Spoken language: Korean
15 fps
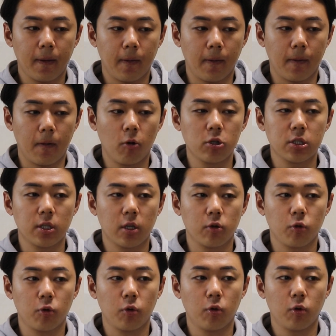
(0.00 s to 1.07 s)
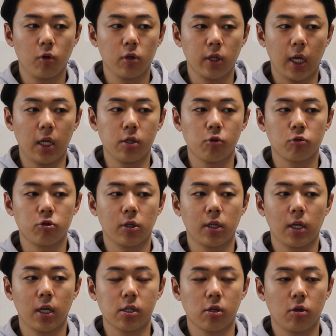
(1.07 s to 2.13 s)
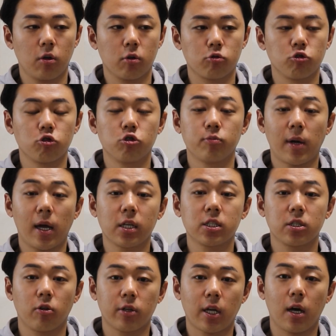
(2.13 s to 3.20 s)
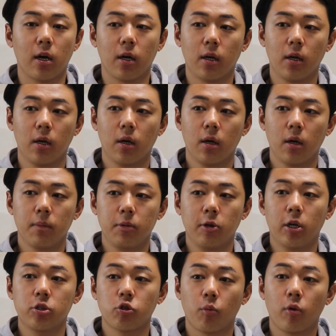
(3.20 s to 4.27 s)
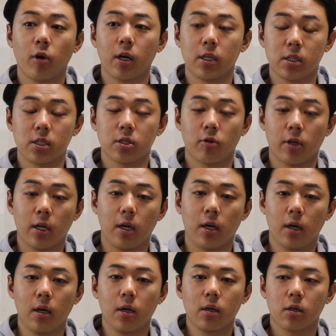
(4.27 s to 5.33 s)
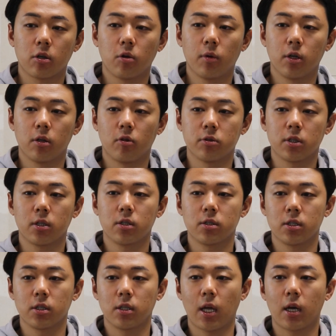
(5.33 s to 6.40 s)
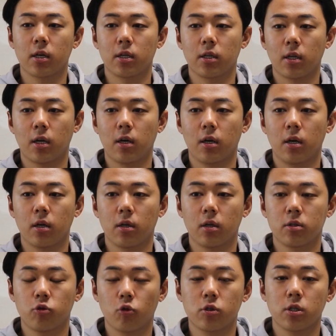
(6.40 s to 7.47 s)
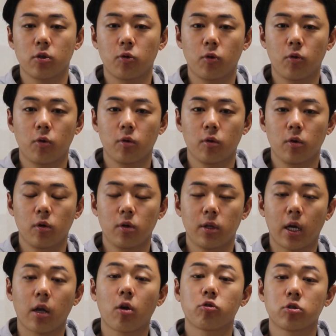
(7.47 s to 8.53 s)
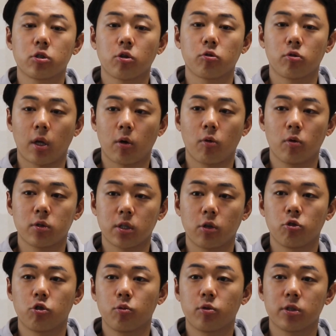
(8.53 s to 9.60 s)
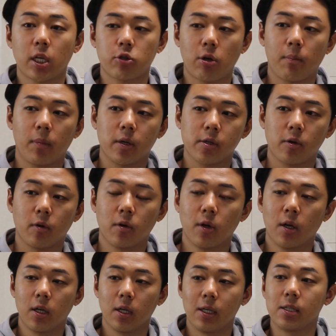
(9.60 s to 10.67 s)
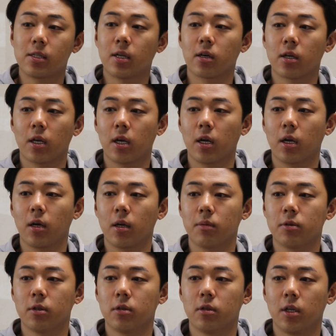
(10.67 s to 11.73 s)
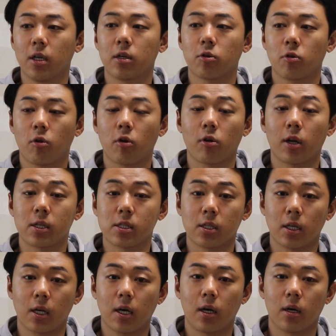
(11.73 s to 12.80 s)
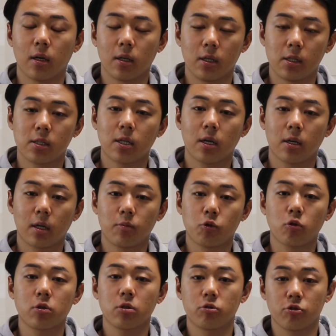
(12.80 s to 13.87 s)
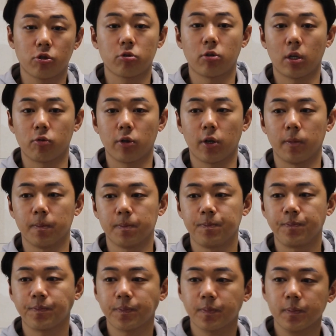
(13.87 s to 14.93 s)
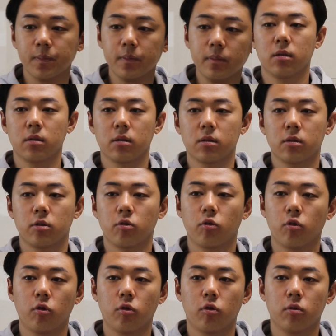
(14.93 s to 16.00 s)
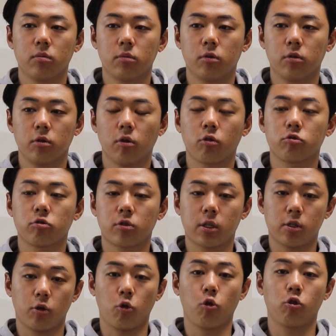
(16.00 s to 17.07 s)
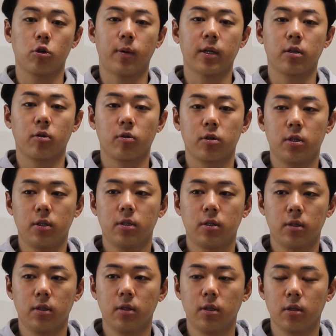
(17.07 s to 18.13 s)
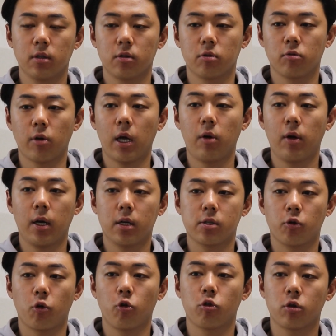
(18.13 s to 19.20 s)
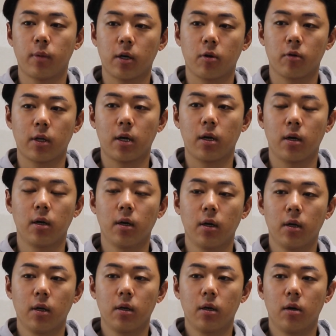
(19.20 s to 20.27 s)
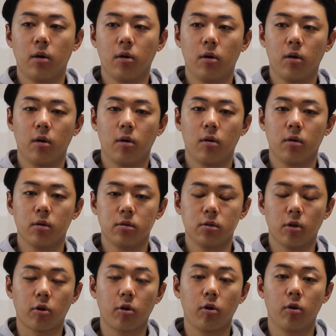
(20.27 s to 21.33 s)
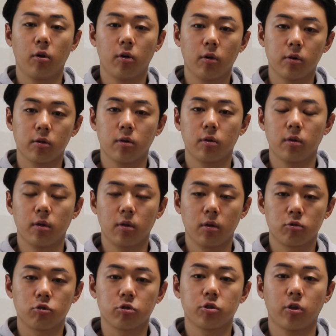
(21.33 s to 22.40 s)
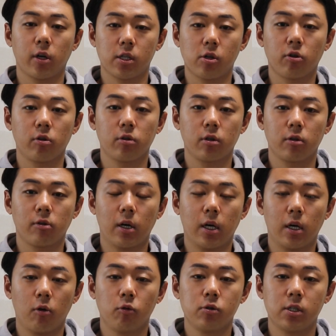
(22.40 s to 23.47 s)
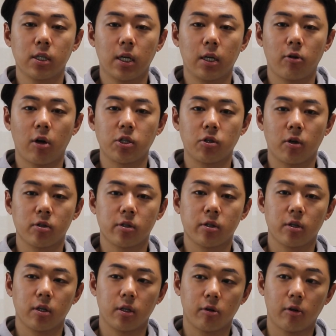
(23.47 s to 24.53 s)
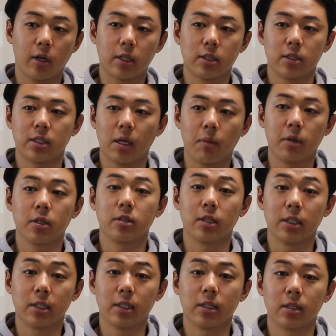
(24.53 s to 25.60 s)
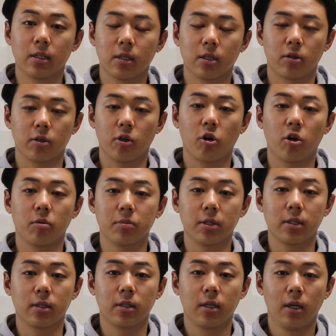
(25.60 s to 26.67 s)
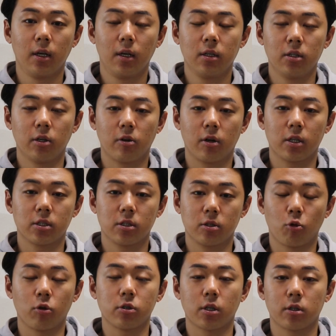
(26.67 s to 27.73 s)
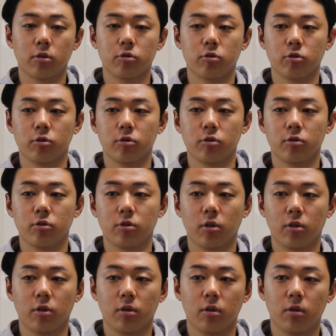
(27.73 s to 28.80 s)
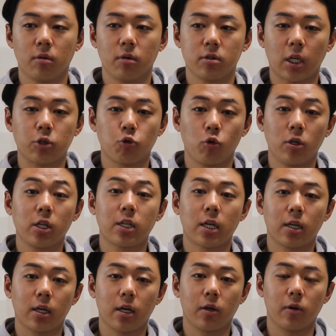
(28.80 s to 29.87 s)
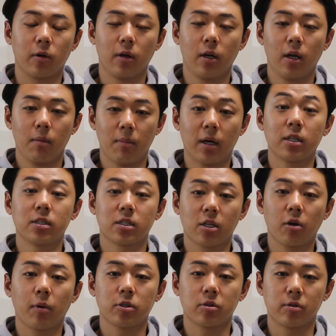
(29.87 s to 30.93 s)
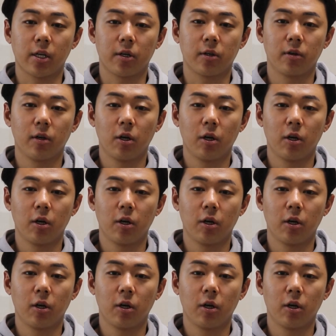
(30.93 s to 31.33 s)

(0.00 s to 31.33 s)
어, 혹시라도 개인 송출에 대해서 궁금해 하시거나 필요한 정보가 있으시거나 그러면 언제든지 댓글이나 쪽지로 남겨주셔도 되고 제가 유튜브는 자주 안 봐서 인스타그램을 링크로 걸어놨으니까 인스타그램 쪽지를 주셔도 되고요. 그리고 뭐 영국을 가서 교육을 받는 것들 그리고 해외에 가서 교육을 받거나 어, 여러 국적의 선원들과 혼승하는 과정에서 일어나는 재밌는 일들, 그런 경험들, 여러 가지 동영상들도 어, 자주 올릴 테니까요. 많이 지켜봐 주세요.